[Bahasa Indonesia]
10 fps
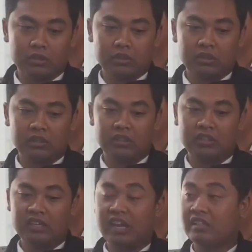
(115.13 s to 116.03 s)
e,
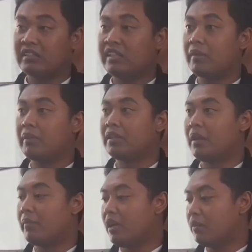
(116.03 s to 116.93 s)
dari hasil yang
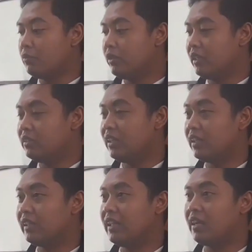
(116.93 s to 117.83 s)
pertama kemudian setelah
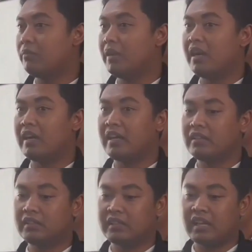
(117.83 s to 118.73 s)
kita kembangkan
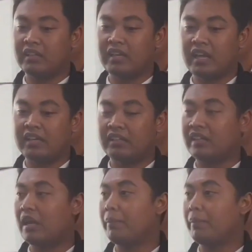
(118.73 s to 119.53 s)
ternyata ada TKP